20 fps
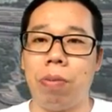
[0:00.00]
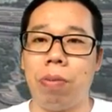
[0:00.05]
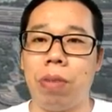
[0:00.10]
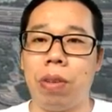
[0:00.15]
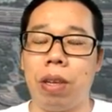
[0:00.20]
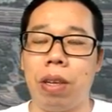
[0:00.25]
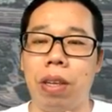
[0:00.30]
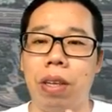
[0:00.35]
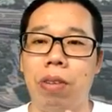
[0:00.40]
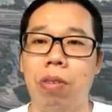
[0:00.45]

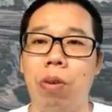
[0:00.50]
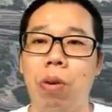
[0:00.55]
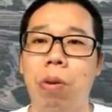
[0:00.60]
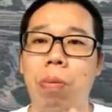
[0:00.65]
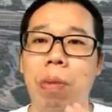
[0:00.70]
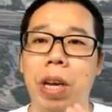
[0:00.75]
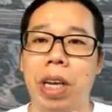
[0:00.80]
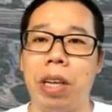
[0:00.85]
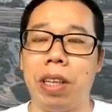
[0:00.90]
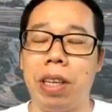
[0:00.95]
因为我
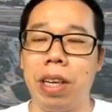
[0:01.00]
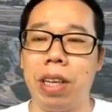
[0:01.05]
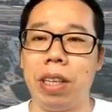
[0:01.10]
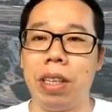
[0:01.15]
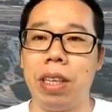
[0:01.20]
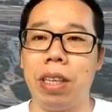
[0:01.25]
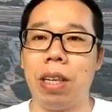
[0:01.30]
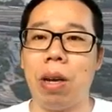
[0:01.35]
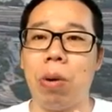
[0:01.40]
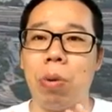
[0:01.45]
每天
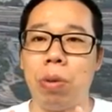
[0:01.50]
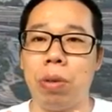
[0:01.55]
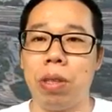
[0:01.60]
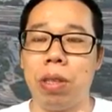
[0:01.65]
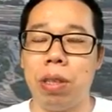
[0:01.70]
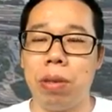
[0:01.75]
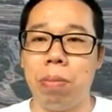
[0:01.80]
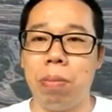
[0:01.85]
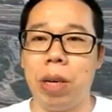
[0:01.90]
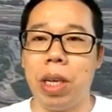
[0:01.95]
现在我
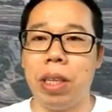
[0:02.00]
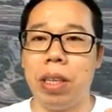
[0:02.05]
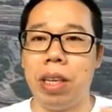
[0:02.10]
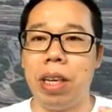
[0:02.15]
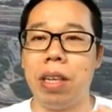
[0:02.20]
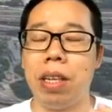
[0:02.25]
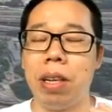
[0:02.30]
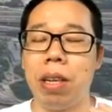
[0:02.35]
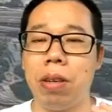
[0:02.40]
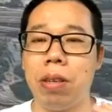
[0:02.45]
每
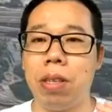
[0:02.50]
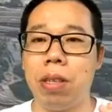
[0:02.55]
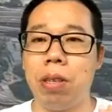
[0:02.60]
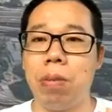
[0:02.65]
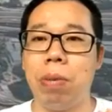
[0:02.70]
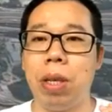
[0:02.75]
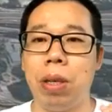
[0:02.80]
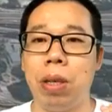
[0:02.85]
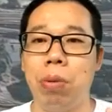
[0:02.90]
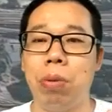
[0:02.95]
天的视
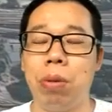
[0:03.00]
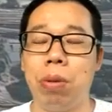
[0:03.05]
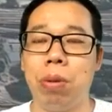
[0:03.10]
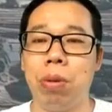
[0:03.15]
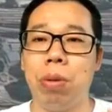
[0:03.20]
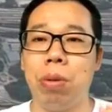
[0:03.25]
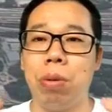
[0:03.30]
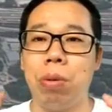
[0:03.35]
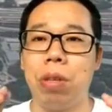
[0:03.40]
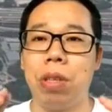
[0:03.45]
频录制
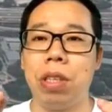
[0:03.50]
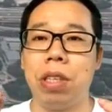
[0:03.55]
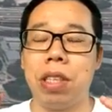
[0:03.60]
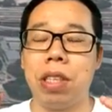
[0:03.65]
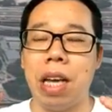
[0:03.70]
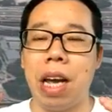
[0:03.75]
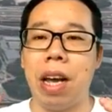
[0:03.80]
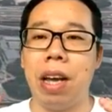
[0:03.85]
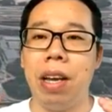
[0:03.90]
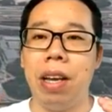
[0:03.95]
都是
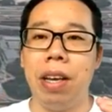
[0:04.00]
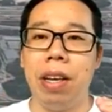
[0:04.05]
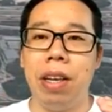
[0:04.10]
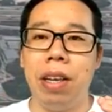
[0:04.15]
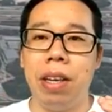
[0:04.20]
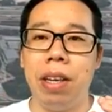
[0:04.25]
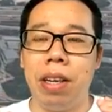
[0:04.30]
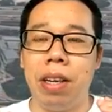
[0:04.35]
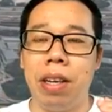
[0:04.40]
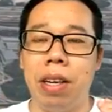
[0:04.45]
在。
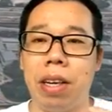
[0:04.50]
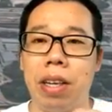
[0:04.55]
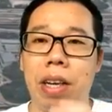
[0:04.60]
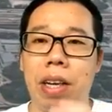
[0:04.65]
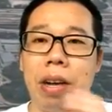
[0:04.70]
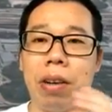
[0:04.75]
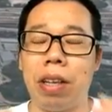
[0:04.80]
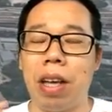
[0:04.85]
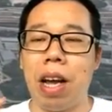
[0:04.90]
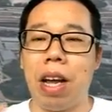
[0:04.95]
嗯，
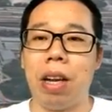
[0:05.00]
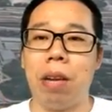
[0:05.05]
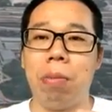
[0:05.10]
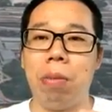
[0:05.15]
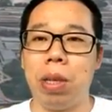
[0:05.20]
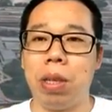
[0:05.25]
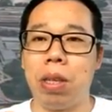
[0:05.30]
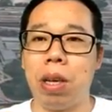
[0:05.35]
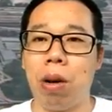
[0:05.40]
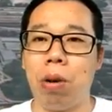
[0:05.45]
阳台里
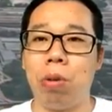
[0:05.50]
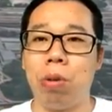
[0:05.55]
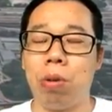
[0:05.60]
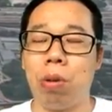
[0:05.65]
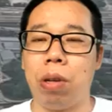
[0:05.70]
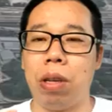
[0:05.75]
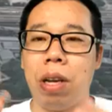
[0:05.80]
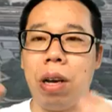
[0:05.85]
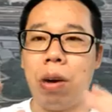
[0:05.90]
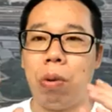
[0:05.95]
面操作，
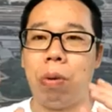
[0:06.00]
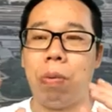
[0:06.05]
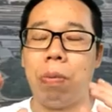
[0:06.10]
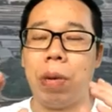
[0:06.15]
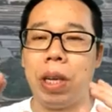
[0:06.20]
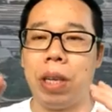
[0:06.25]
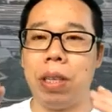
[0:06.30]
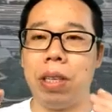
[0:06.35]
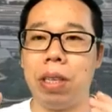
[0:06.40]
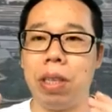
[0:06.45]
那我
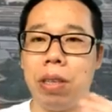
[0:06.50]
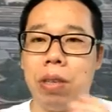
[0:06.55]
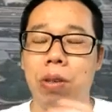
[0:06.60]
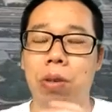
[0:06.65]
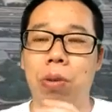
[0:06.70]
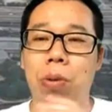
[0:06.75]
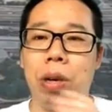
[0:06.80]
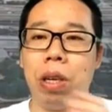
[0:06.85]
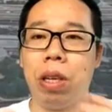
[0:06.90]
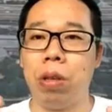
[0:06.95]
每次就
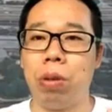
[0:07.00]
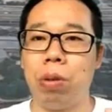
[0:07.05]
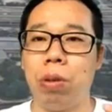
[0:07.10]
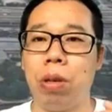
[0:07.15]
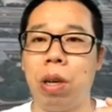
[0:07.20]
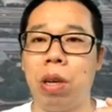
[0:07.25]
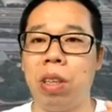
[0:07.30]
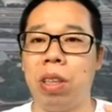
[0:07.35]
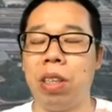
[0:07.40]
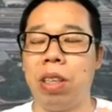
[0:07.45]
会需
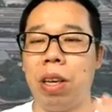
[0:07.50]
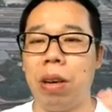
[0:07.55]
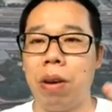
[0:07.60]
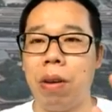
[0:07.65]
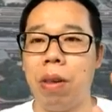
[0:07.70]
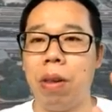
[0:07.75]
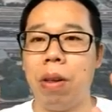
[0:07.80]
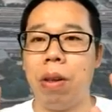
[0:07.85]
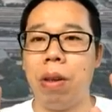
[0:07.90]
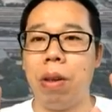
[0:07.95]
要一些
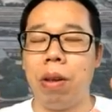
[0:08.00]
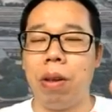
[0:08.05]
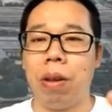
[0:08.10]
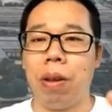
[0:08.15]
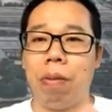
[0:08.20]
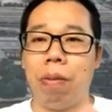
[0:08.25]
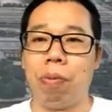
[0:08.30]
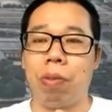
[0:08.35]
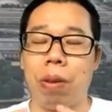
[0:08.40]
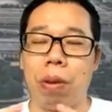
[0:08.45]

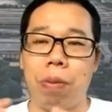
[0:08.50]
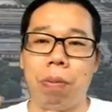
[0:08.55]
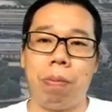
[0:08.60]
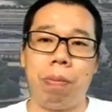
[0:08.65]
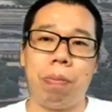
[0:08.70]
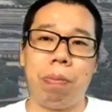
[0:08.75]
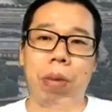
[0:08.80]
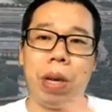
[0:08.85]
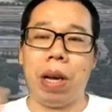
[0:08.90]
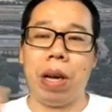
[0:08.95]

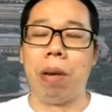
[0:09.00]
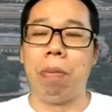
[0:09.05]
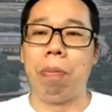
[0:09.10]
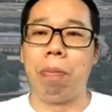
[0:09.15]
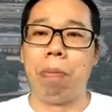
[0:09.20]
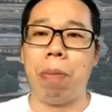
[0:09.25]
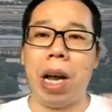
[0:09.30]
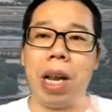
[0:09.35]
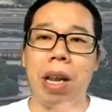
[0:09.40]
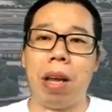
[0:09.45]
啊
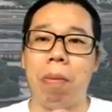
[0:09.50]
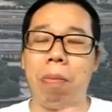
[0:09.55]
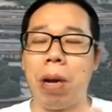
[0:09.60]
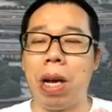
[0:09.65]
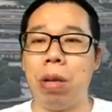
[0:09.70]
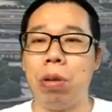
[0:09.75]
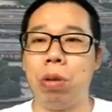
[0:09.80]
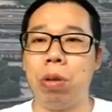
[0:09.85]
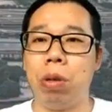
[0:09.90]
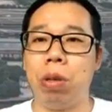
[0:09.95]
搬来
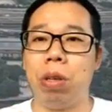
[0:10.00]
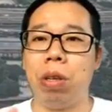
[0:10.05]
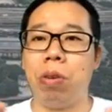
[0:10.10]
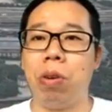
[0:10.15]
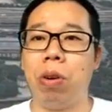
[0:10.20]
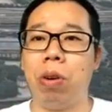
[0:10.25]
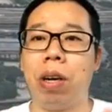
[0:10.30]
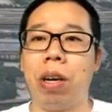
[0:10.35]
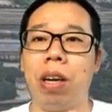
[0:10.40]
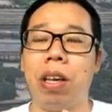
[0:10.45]
搬去，因
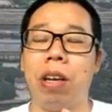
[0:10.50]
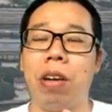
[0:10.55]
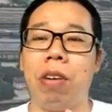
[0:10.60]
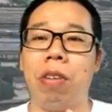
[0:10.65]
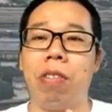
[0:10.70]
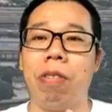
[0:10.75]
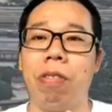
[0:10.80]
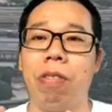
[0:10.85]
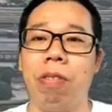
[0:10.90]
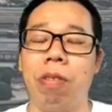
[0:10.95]
为可
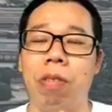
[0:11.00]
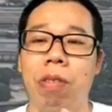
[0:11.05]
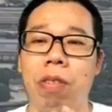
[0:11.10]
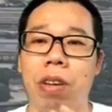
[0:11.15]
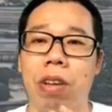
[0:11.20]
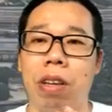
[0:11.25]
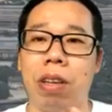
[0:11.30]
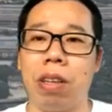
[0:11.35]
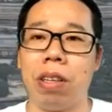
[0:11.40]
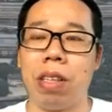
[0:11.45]
能
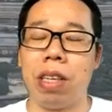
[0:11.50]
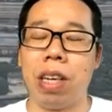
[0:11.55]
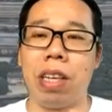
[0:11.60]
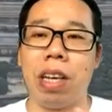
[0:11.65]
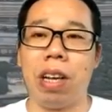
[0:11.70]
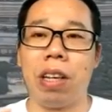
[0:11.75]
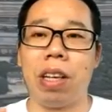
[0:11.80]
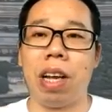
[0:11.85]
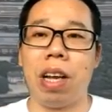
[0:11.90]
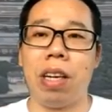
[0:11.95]
啊在
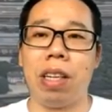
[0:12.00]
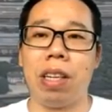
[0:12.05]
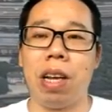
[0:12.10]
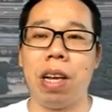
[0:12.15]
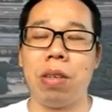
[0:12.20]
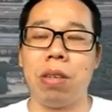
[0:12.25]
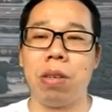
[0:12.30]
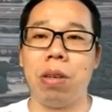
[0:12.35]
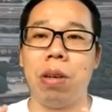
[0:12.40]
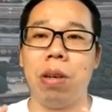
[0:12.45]
阳台它是